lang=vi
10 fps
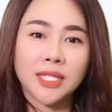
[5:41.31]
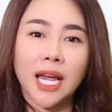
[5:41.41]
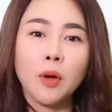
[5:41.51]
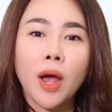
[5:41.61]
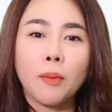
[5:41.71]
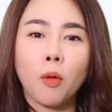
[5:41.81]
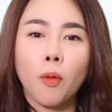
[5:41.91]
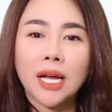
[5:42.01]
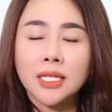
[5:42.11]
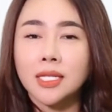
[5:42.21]
trải qua
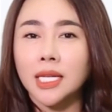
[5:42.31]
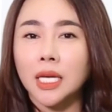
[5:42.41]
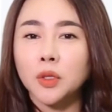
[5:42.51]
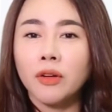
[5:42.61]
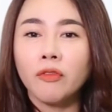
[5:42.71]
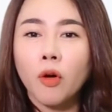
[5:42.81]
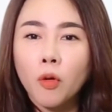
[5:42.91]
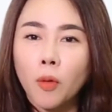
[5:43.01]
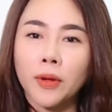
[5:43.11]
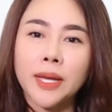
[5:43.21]
một quá trình sản xuất
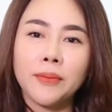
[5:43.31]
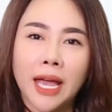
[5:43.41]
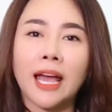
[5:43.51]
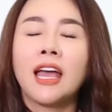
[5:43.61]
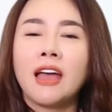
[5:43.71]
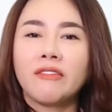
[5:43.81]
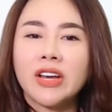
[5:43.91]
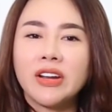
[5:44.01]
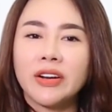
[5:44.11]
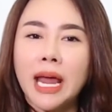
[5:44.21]
vô cùng nghiêm ngặt
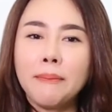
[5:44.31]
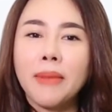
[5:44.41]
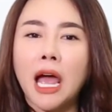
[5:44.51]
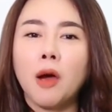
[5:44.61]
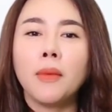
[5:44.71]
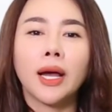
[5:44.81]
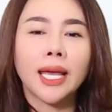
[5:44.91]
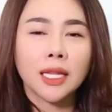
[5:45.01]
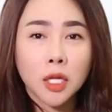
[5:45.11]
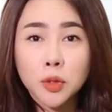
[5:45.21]
và được đảm bảo bởi
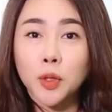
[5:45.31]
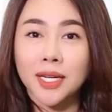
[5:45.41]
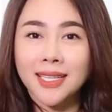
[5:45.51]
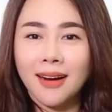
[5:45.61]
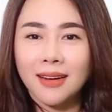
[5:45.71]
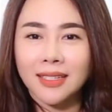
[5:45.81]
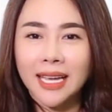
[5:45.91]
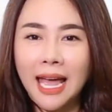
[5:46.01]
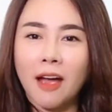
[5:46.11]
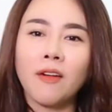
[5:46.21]
các tiêu chuẩn chất
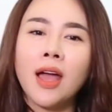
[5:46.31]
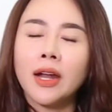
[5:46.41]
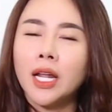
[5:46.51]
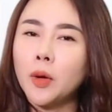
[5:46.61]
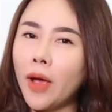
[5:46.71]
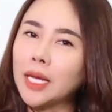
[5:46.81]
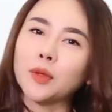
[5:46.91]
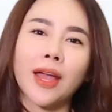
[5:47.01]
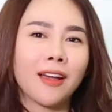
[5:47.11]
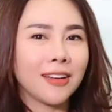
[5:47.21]
lượng cao nên
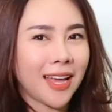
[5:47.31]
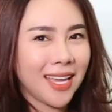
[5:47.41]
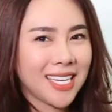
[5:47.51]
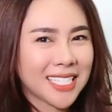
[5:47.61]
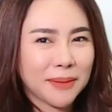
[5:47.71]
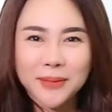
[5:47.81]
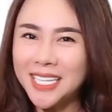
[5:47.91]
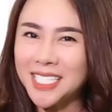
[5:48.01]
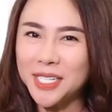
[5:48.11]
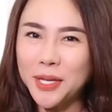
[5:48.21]
hoàn toàn có thể yên tâm
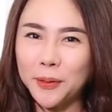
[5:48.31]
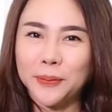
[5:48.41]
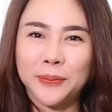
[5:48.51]
khi sử dụng.